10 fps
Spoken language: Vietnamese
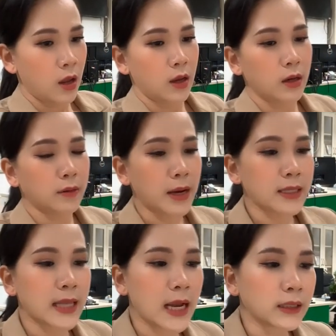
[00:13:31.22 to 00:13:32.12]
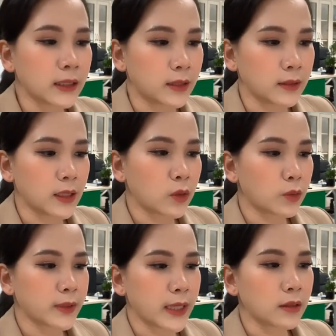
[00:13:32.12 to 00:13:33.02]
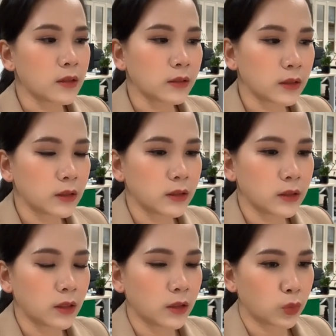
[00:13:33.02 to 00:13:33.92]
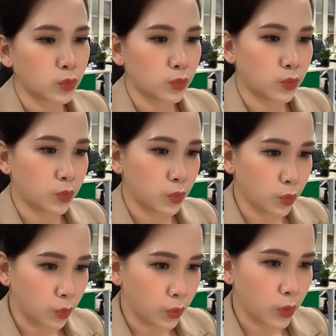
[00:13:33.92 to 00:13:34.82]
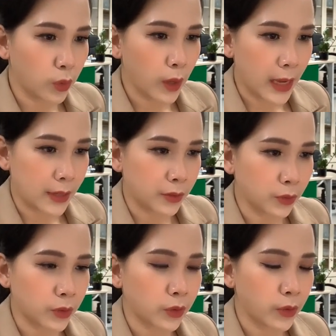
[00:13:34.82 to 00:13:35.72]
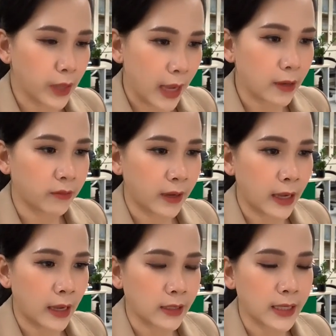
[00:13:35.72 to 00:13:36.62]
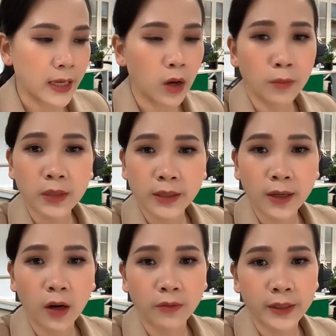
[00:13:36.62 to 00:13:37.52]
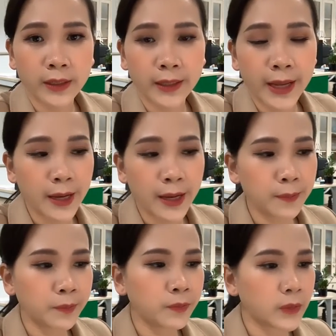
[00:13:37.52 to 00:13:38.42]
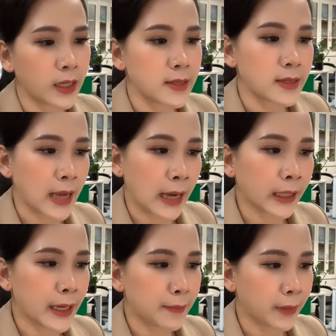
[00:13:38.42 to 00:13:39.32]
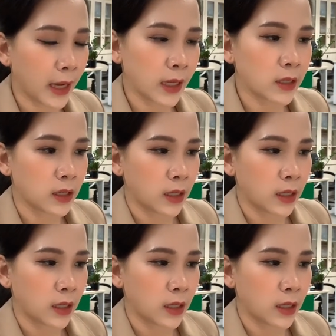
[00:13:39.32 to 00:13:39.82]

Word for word: Ở Bắc Giang thì thời tiết cũng sẽ tương tự như ở thủ đô Hà Nội thôi ạ, và sẽ có mưa nhỏ về đêm đến sáng ngày mai.